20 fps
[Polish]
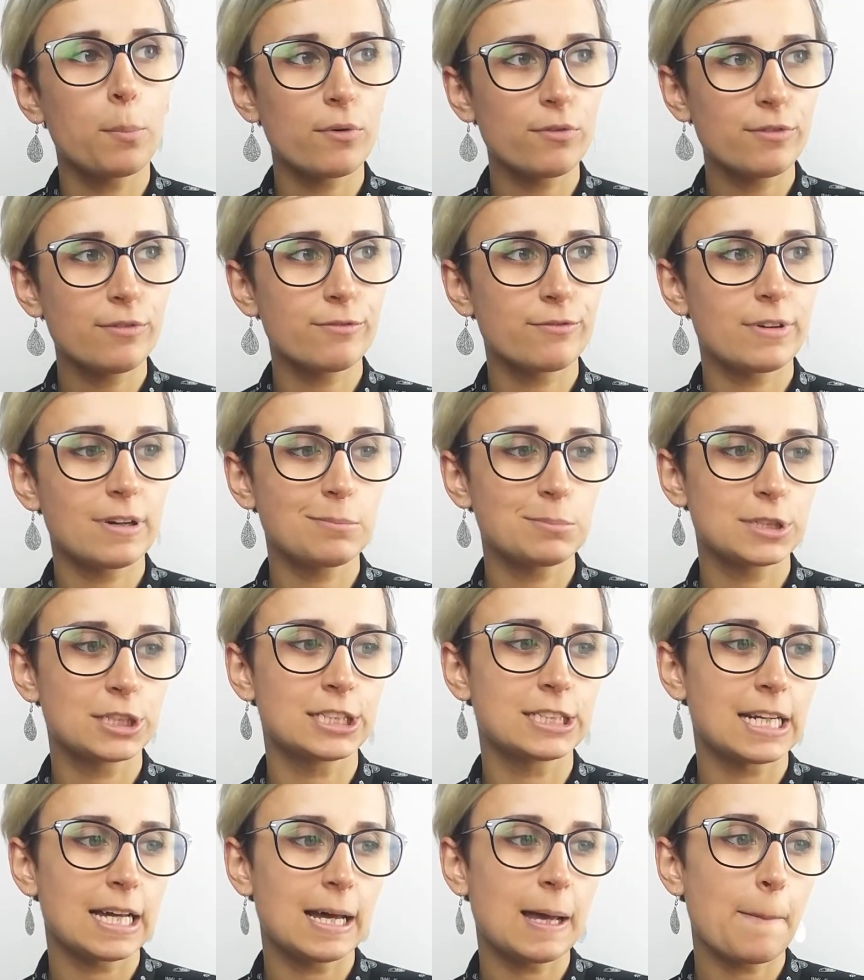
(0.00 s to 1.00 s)
Powiem Wam,
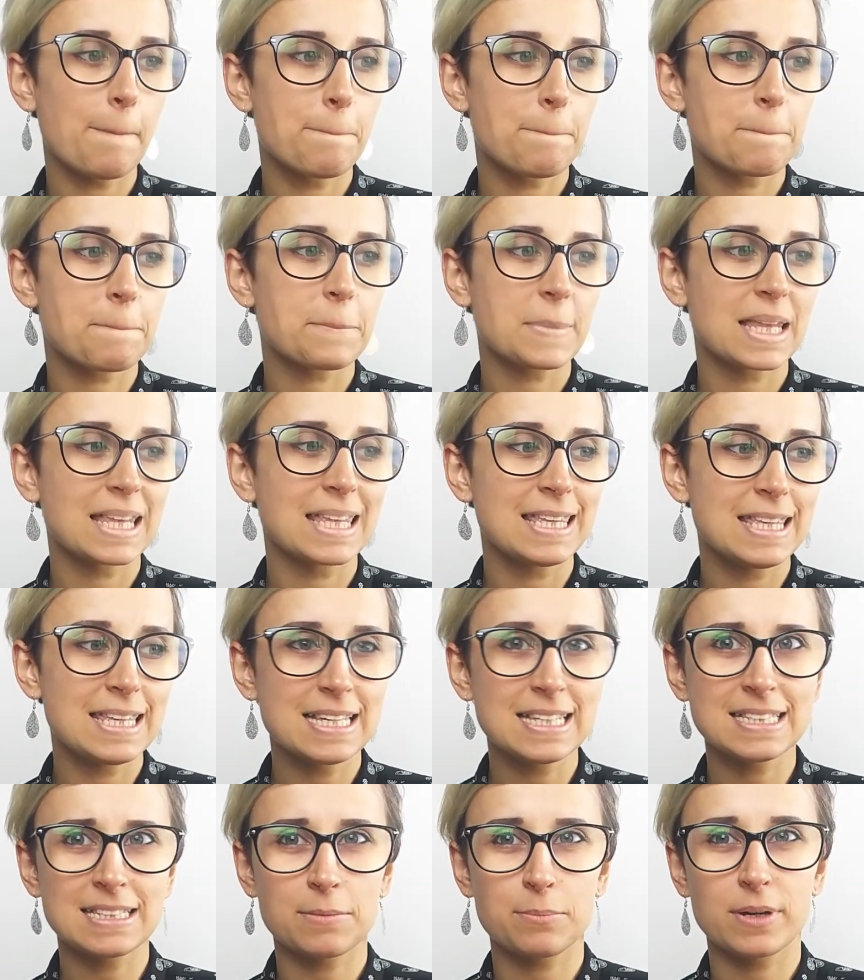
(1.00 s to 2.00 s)
że
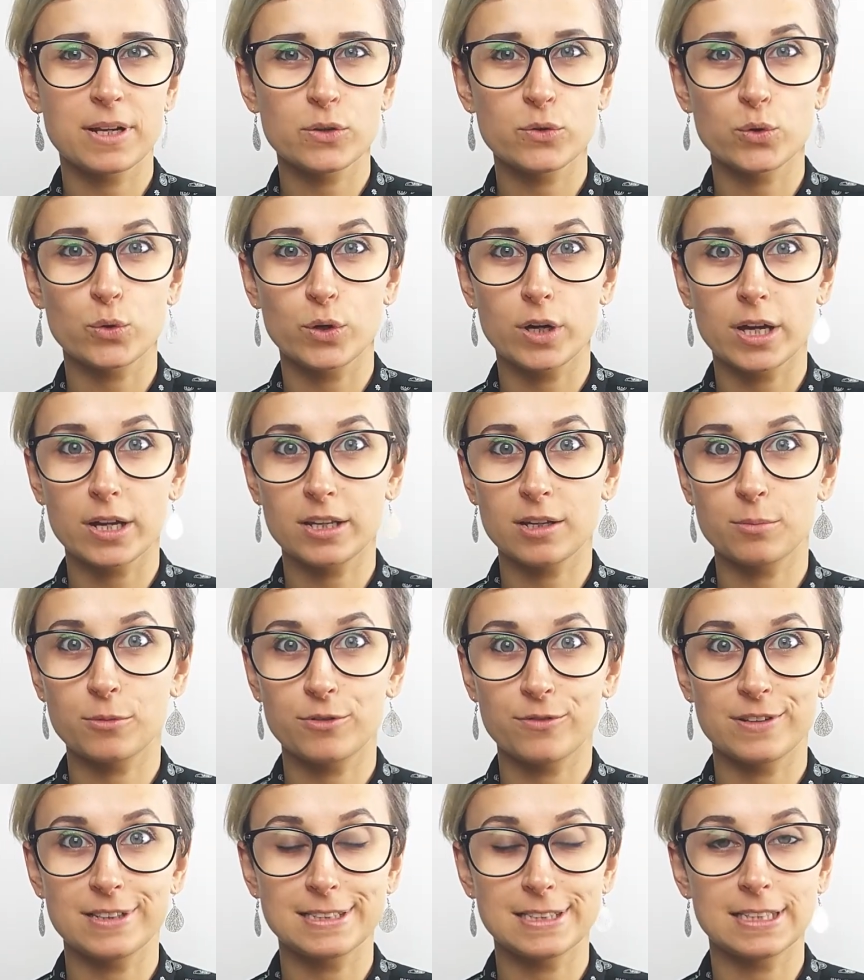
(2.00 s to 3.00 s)
nie za bardzo ogarniam
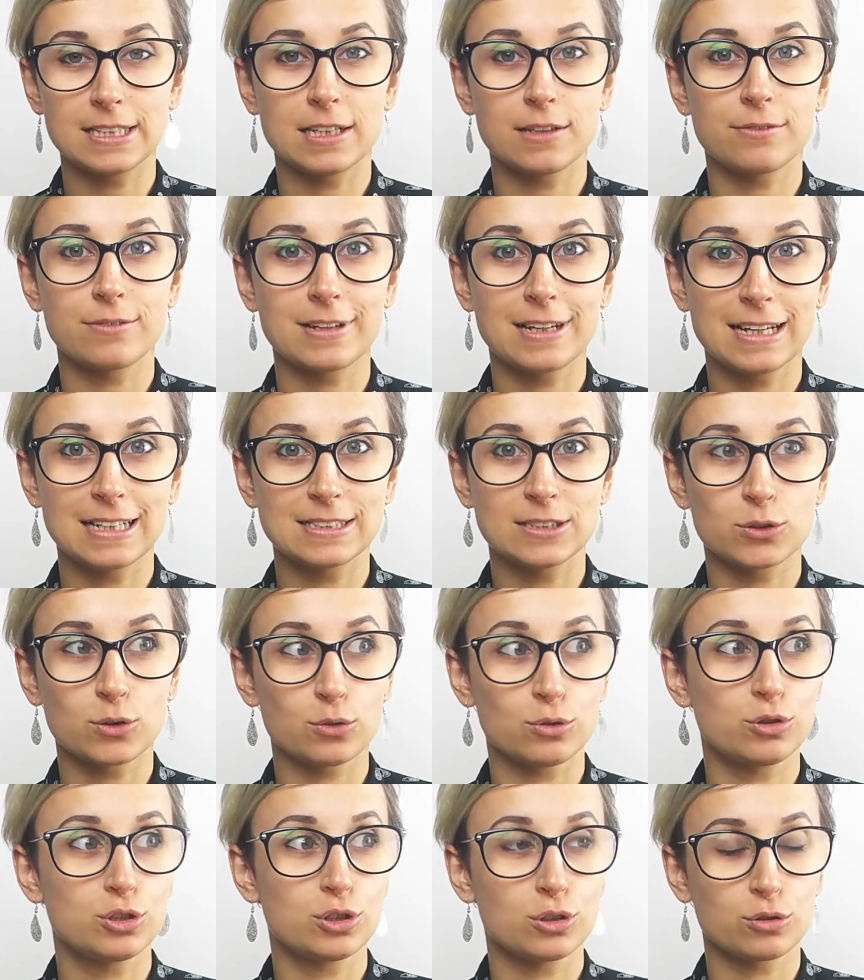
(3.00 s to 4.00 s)
kwestię
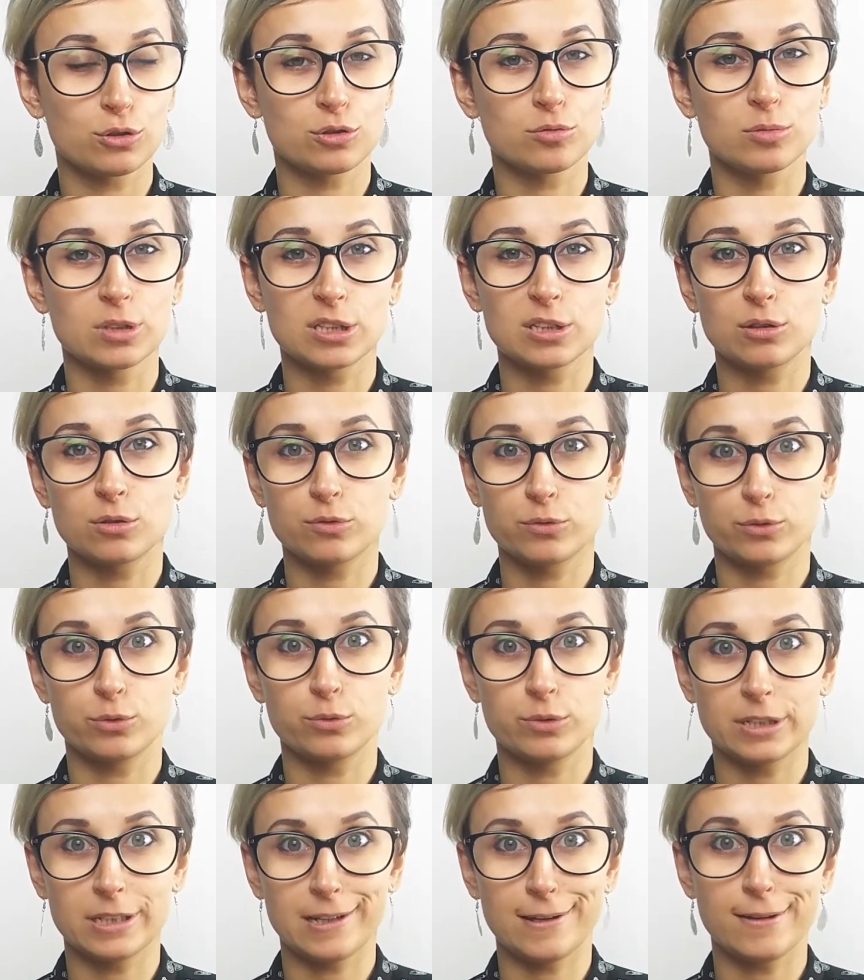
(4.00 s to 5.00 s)
wegańskości kosmetyków
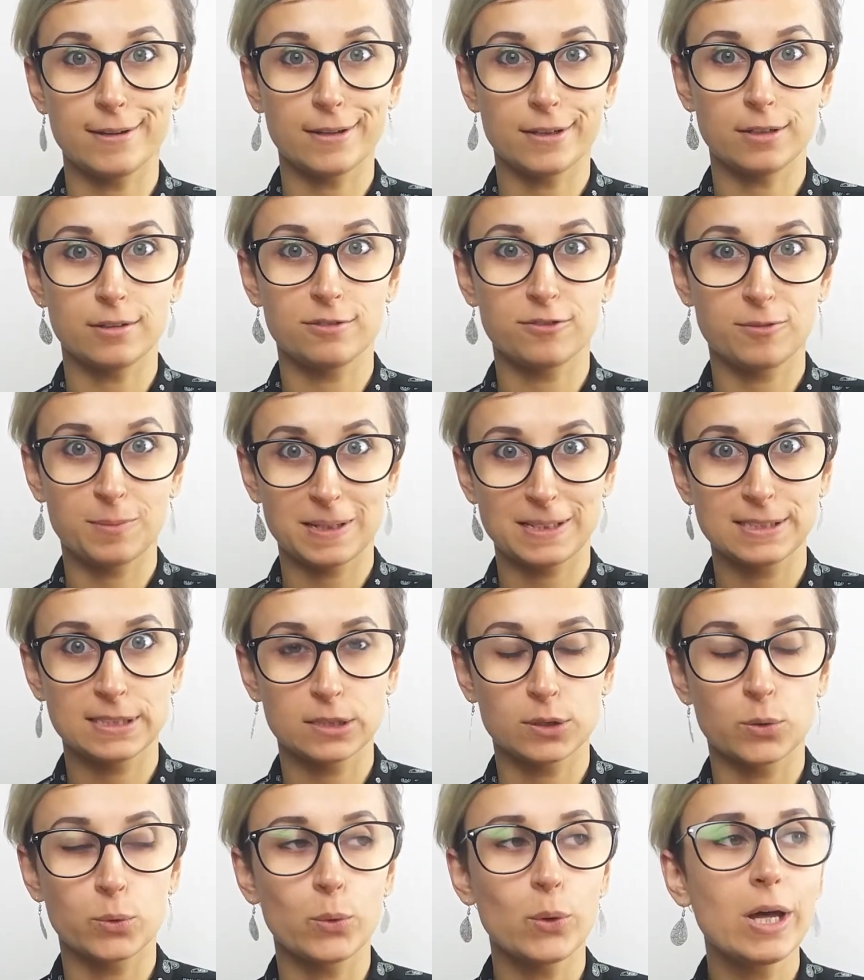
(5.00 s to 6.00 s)
tutaj e, w
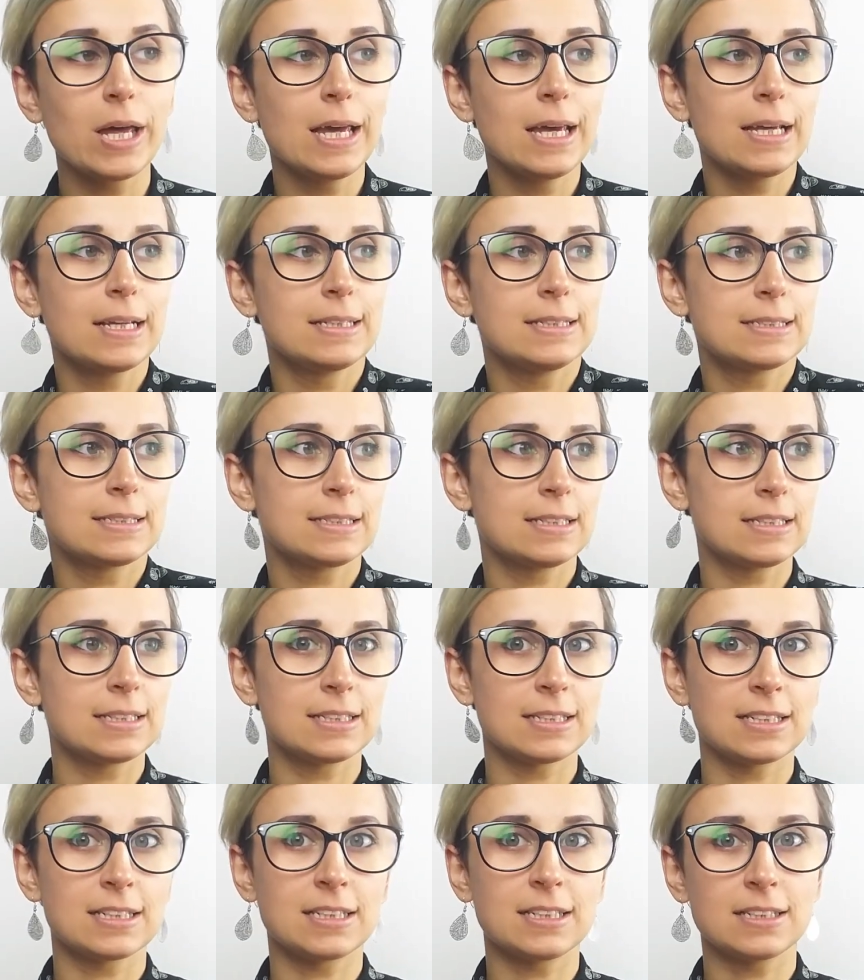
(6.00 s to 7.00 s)
Meksyku.
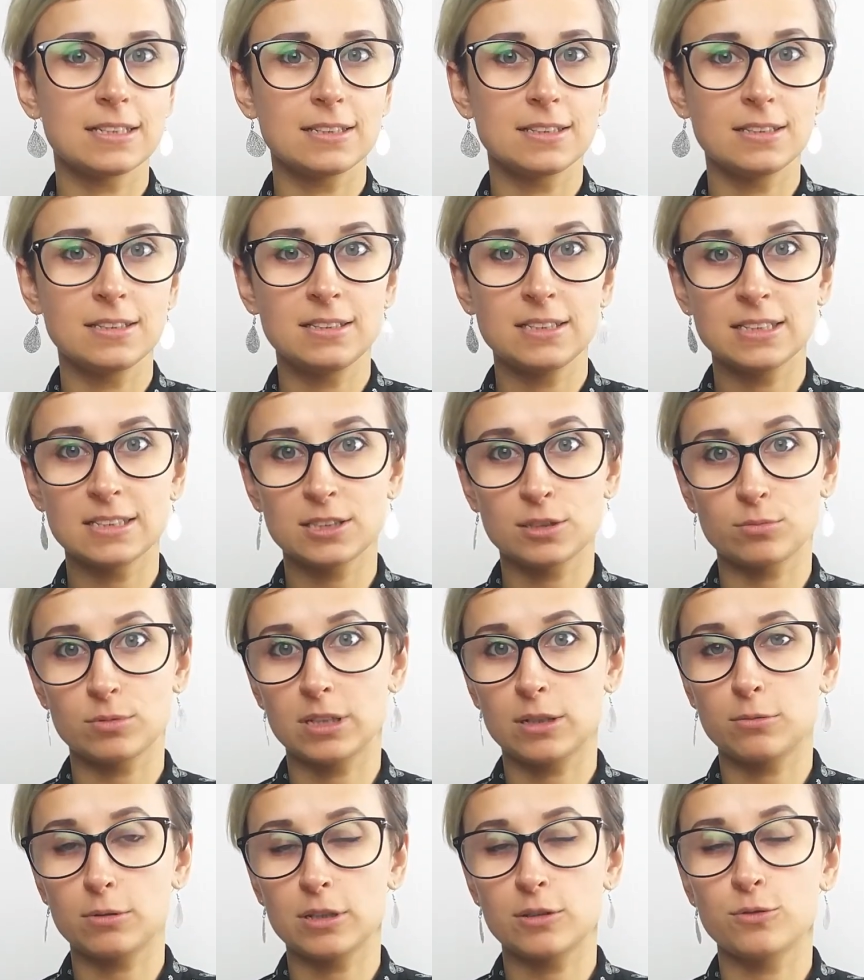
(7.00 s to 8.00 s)
Niestety nie są
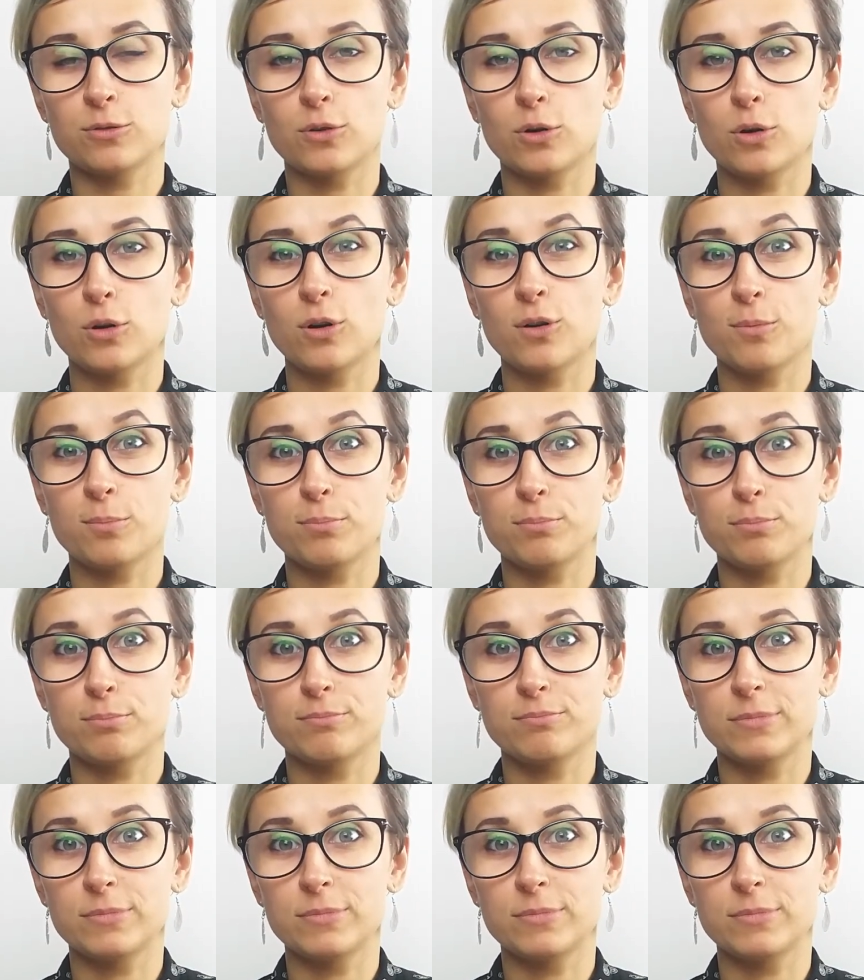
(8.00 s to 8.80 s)
tak łatwo